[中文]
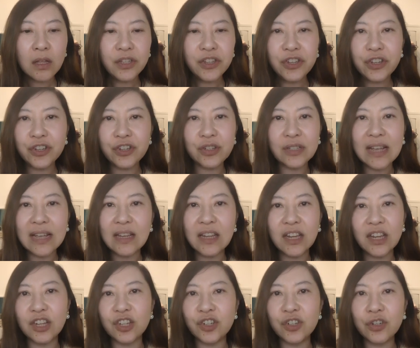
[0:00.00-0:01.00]
一直在
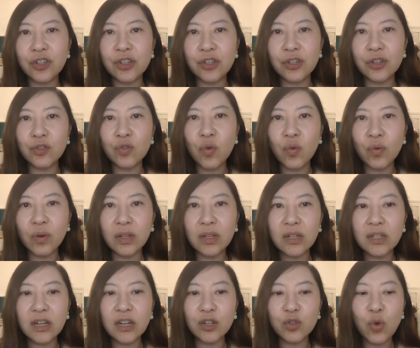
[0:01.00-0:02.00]
那里支持中国
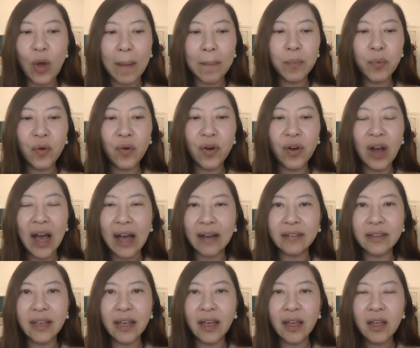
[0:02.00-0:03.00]
的这个传播
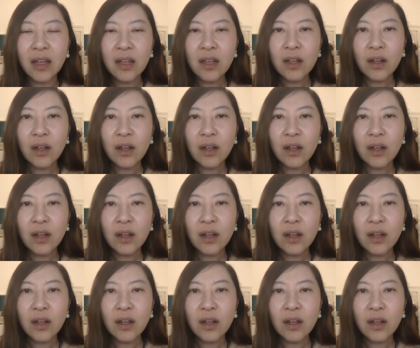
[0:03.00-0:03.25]
行业，